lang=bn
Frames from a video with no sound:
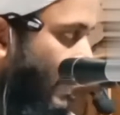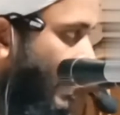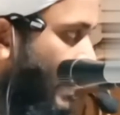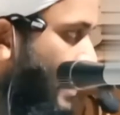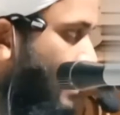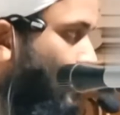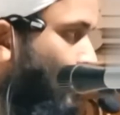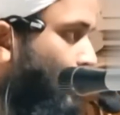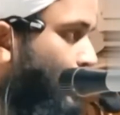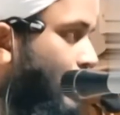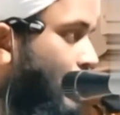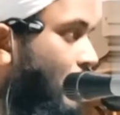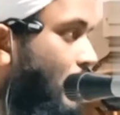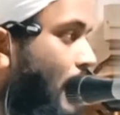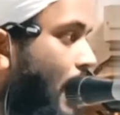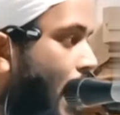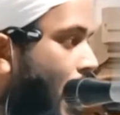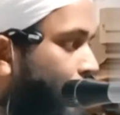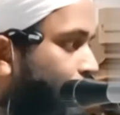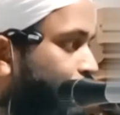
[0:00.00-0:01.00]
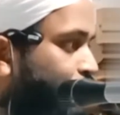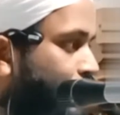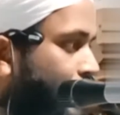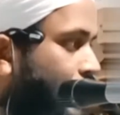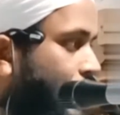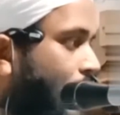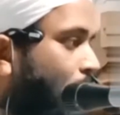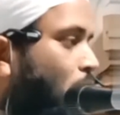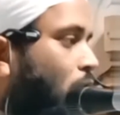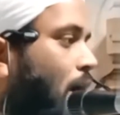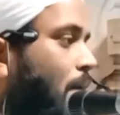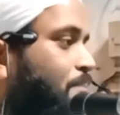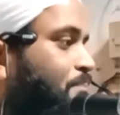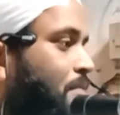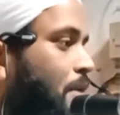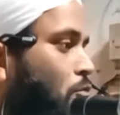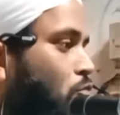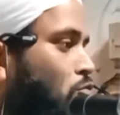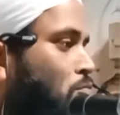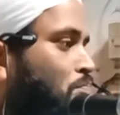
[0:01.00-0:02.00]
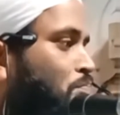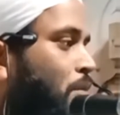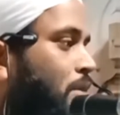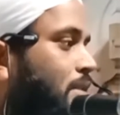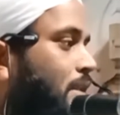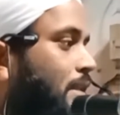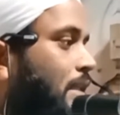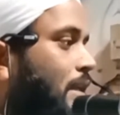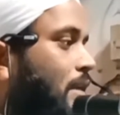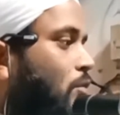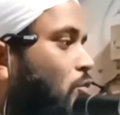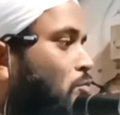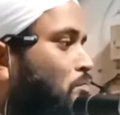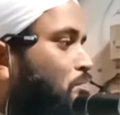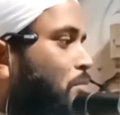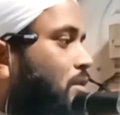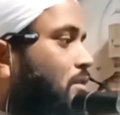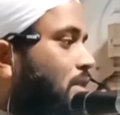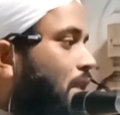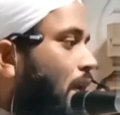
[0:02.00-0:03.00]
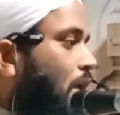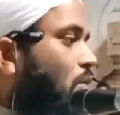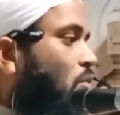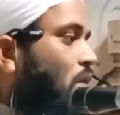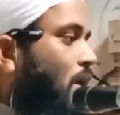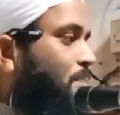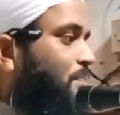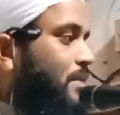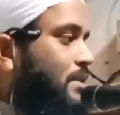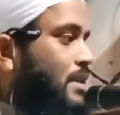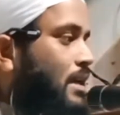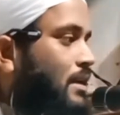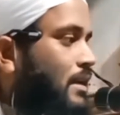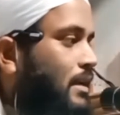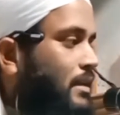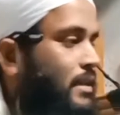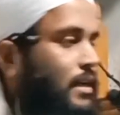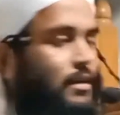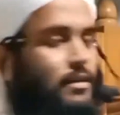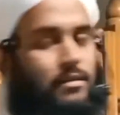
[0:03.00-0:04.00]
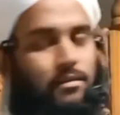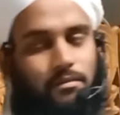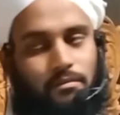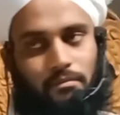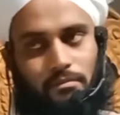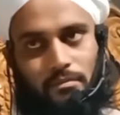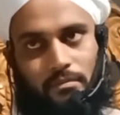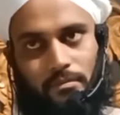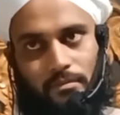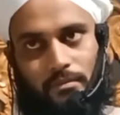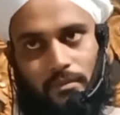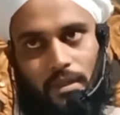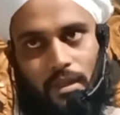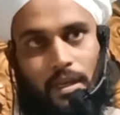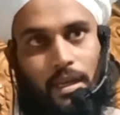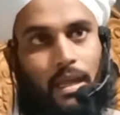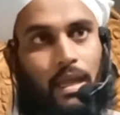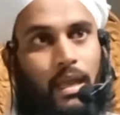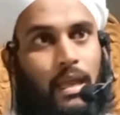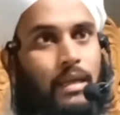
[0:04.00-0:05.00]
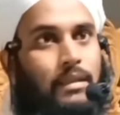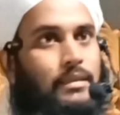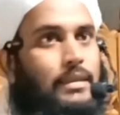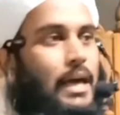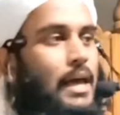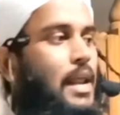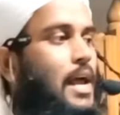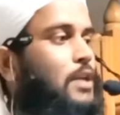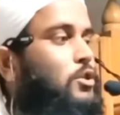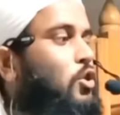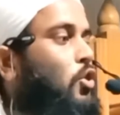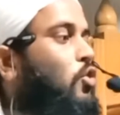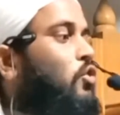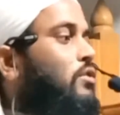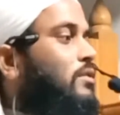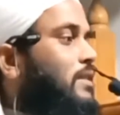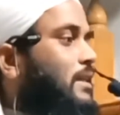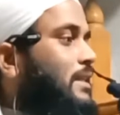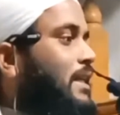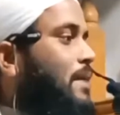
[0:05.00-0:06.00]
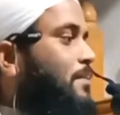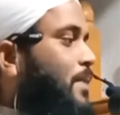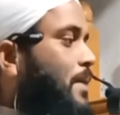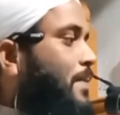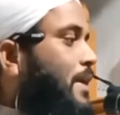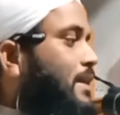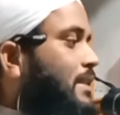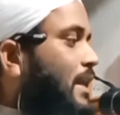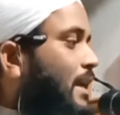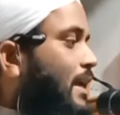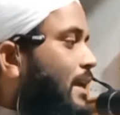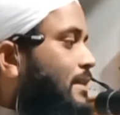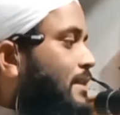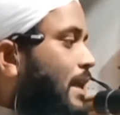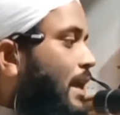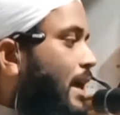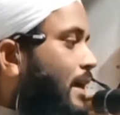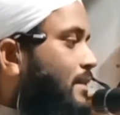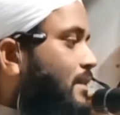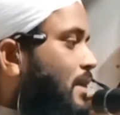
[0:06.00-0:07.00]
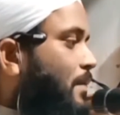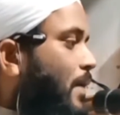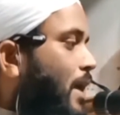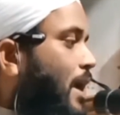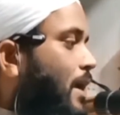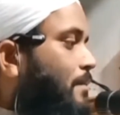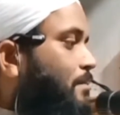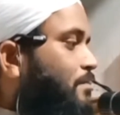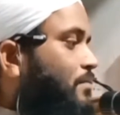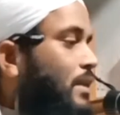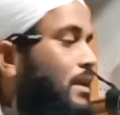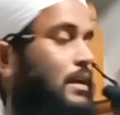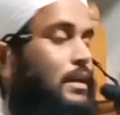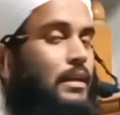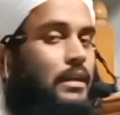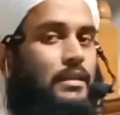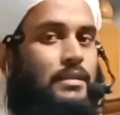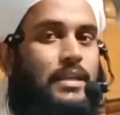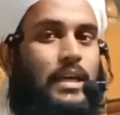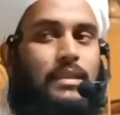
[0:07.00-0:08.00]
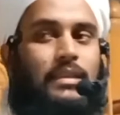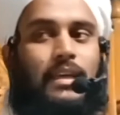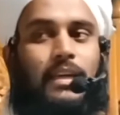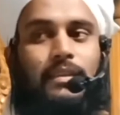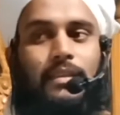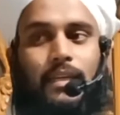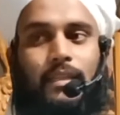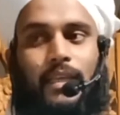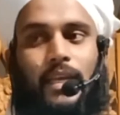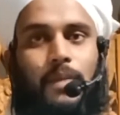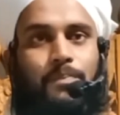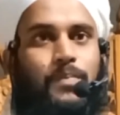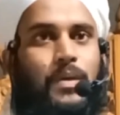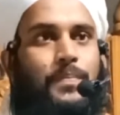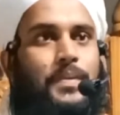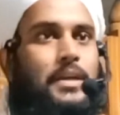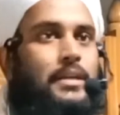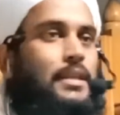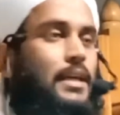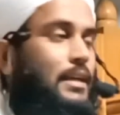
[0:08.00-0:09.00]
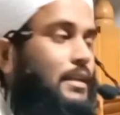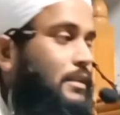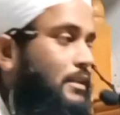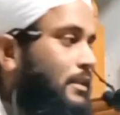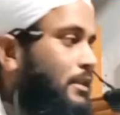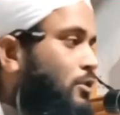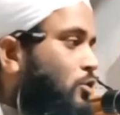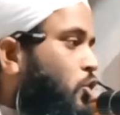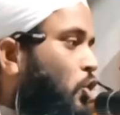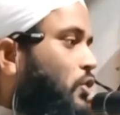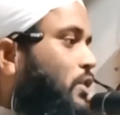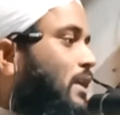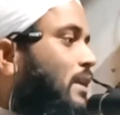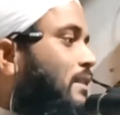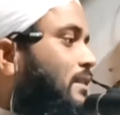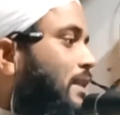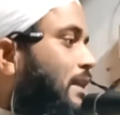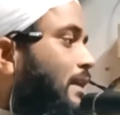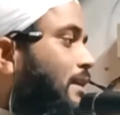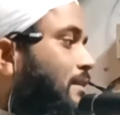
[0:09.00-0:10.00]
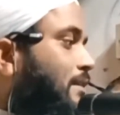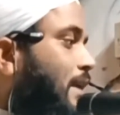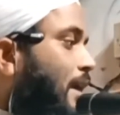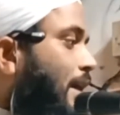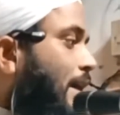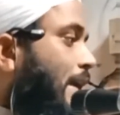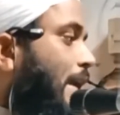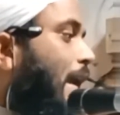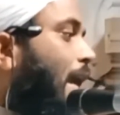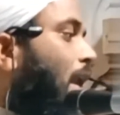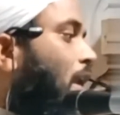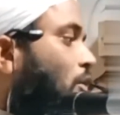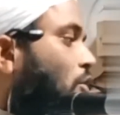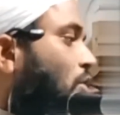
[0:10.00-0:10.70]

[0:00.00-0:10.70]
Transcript: হে নবী আপনি এবং আপনার উম্মতেদের উম্মতদেরকেও আপনি জানিয়ে দেন তারা যখন তাদের বিবিদেরকে তালাক দিবে যাতে তাদের বিবিদের ইদ্যতের দিকটা খেয়াল